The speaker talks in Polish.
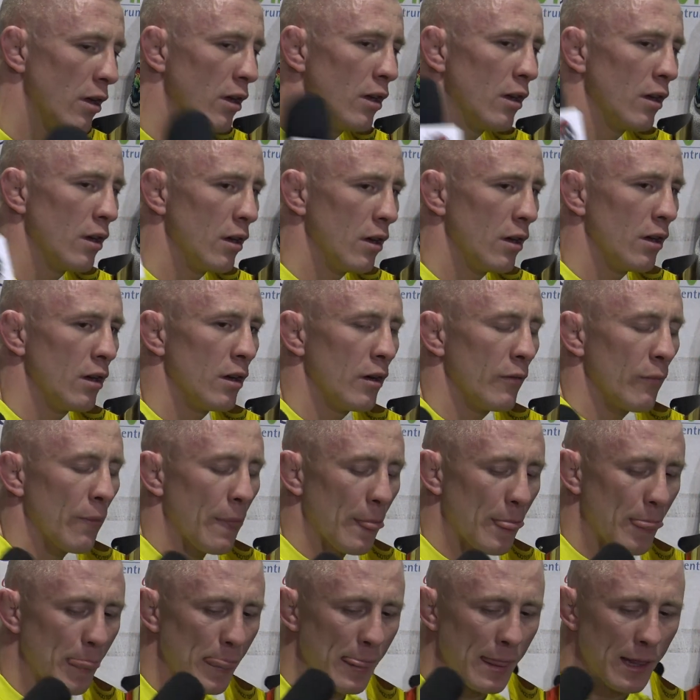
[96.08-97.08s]
Twój długo
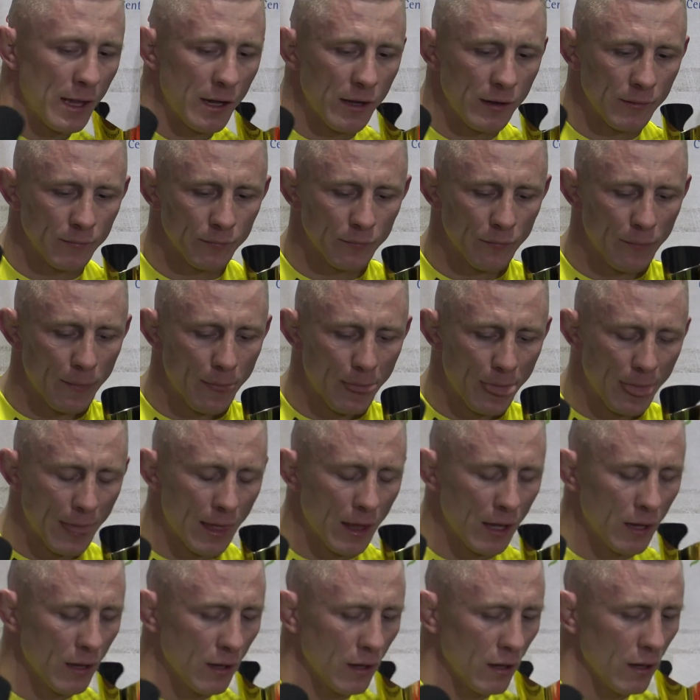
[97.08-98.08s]
wyczekiwany debiut już
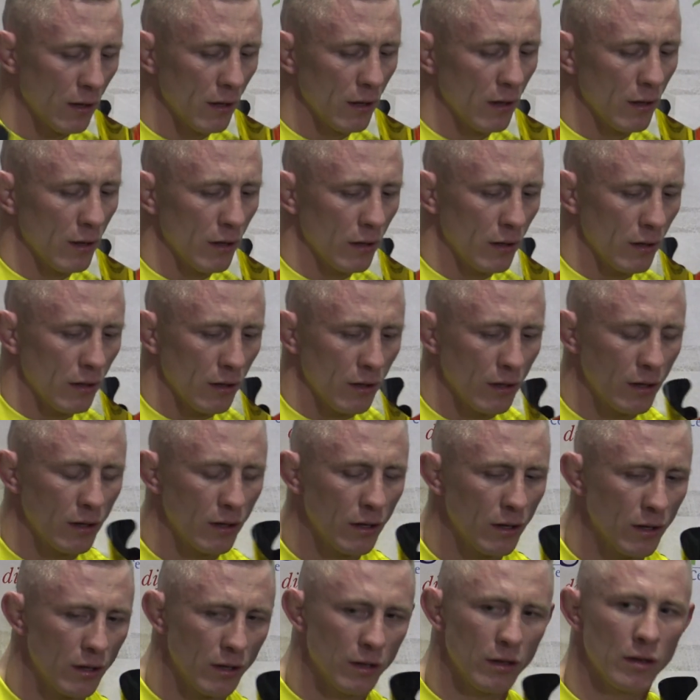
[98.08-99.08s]
za tobą.
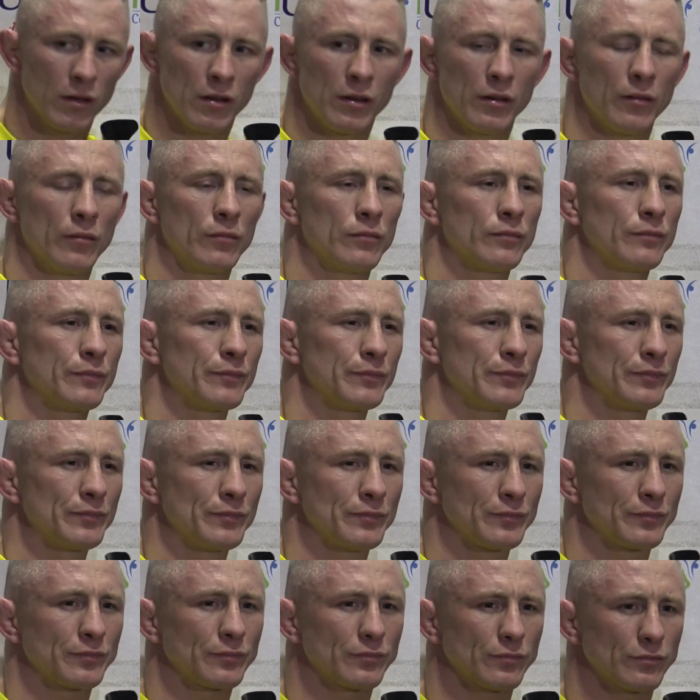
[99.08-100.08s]
Powiedz, jaka to
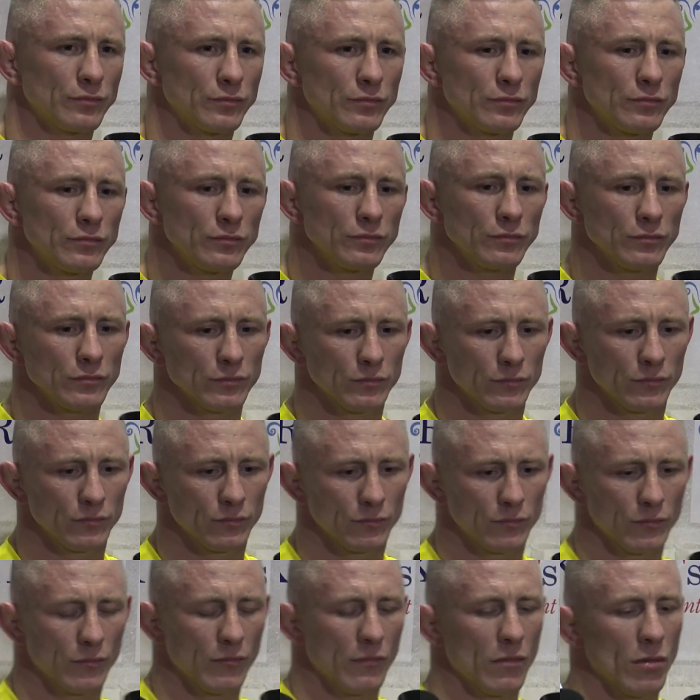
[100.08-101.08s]
różnica zmienić matę
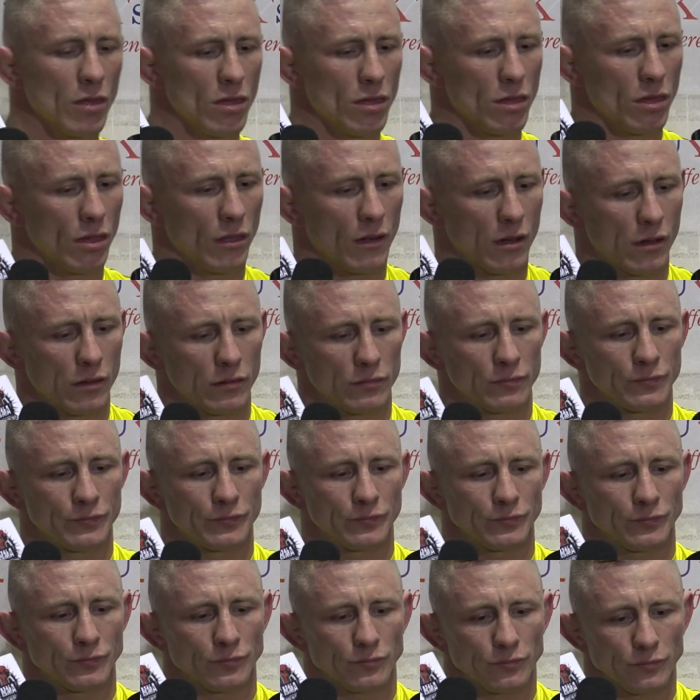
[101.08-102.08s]
na klatkę? Jak się
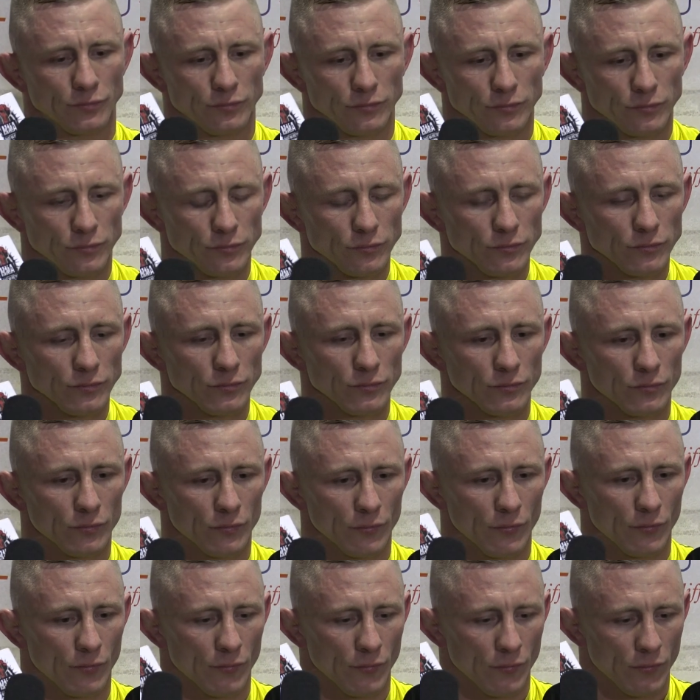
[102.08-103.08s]
czułeś dzisiaj w tych
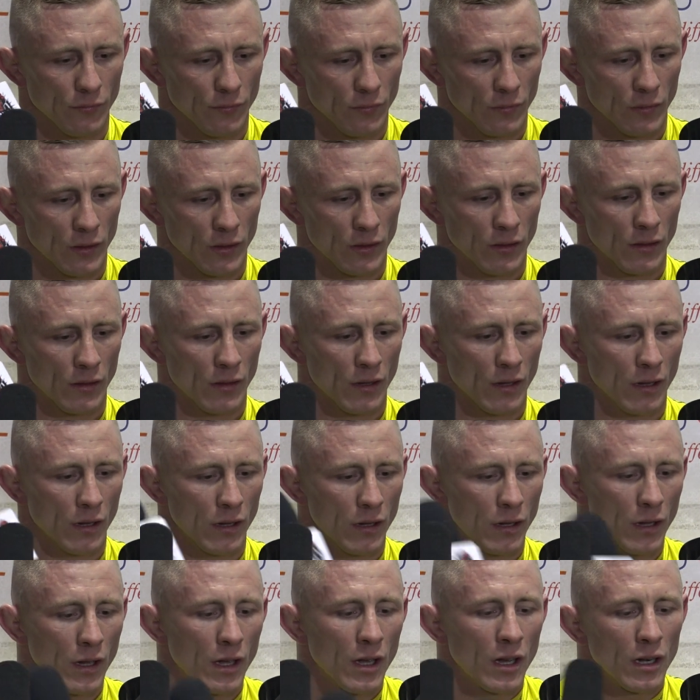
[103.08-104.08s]
nowych dla ciebie
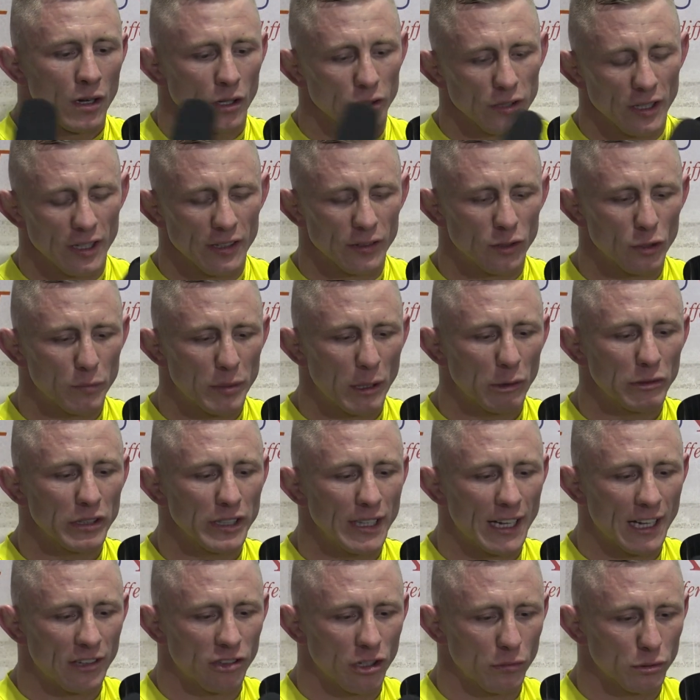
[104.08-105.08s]
okolicznościach? No to jest
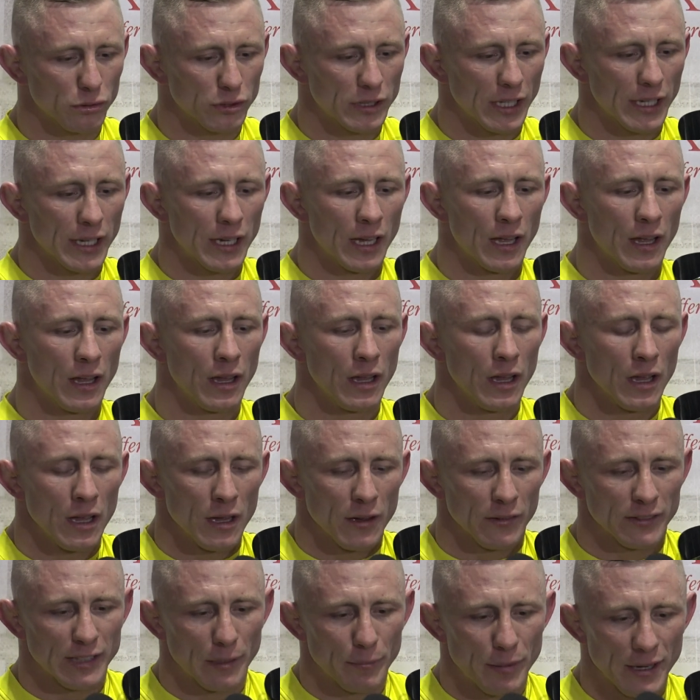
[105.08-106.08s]
zupełnie inaczej, bo tutaj
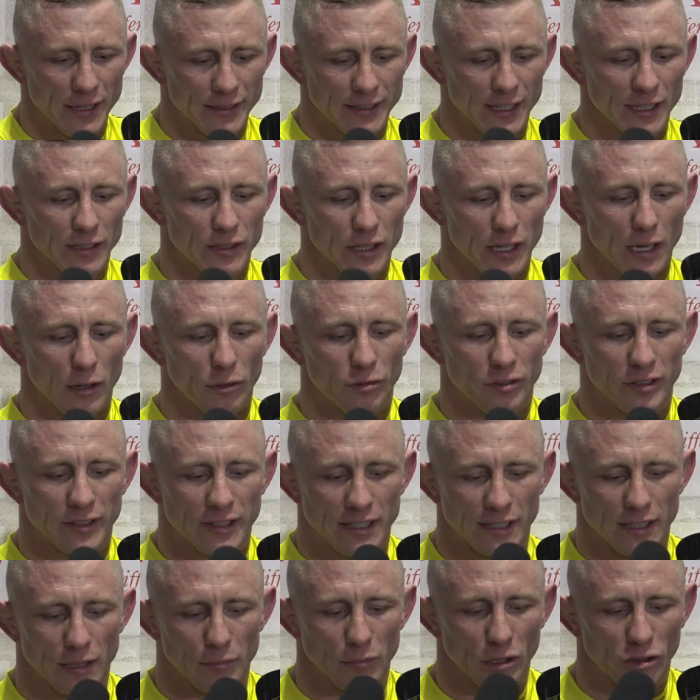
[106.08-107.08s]
w zapasach to ja już
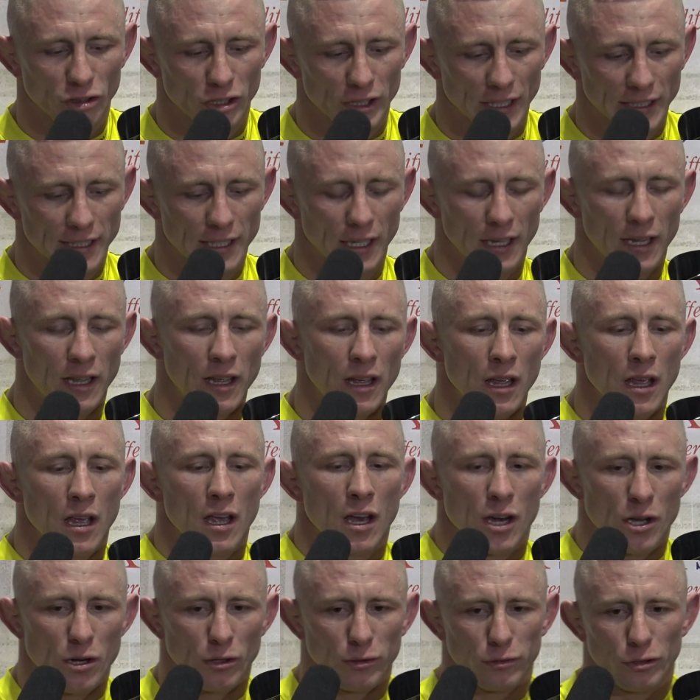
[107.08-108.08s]
wszystkie te myczki, takie
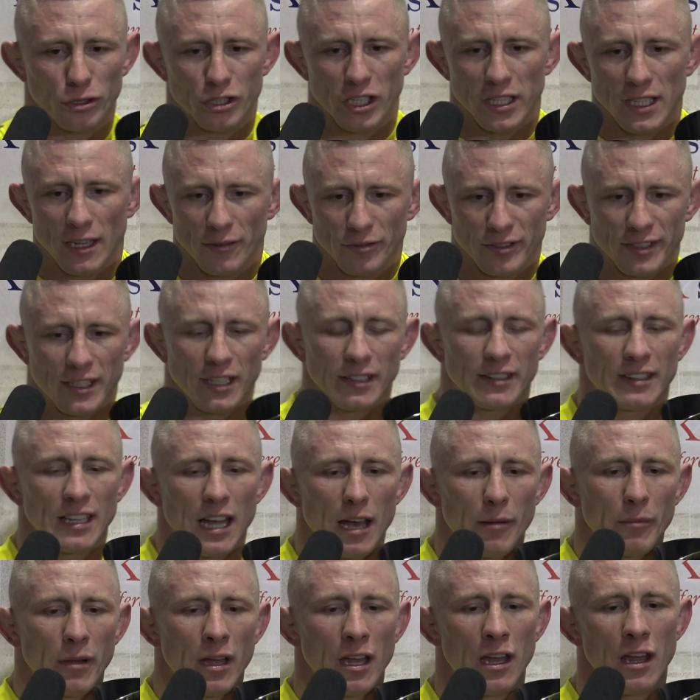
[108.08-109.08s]
rozluźnienia wszystkie
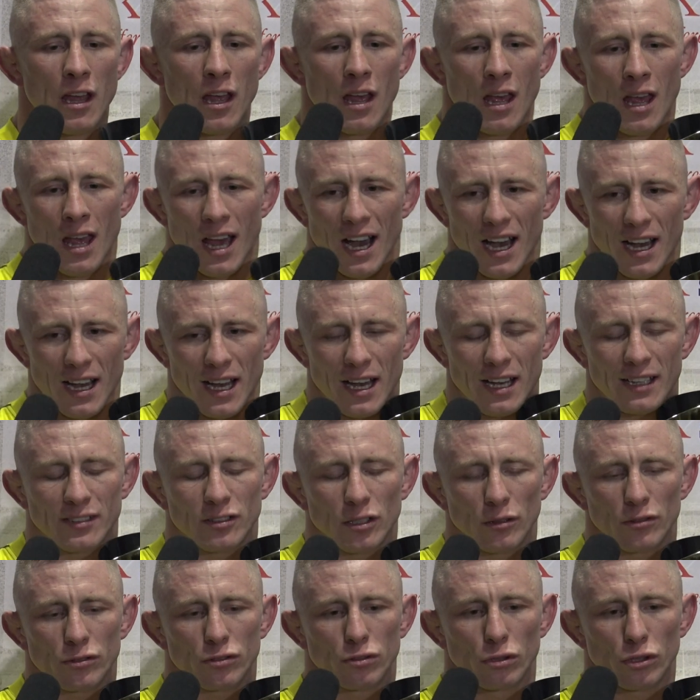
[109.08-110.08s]
znam, a
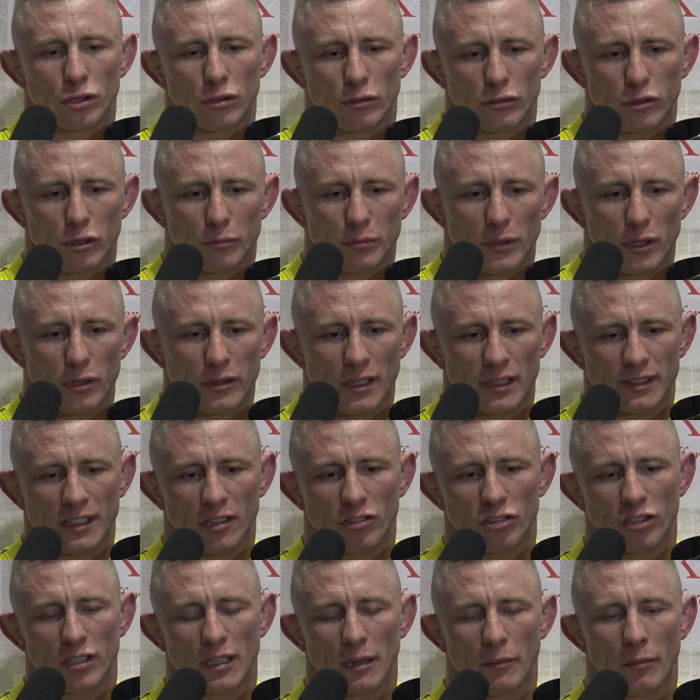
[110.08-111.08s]
z tą stójką dopiero tak
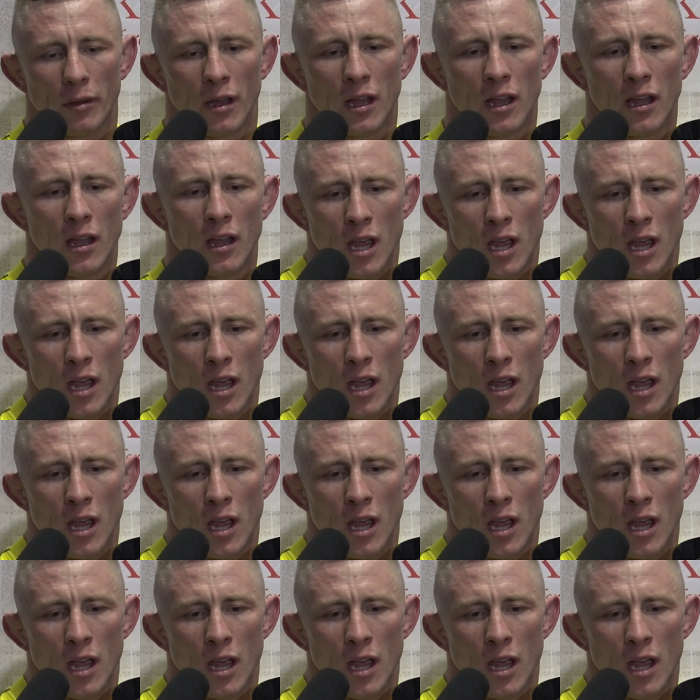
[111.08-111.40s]
zaczynam.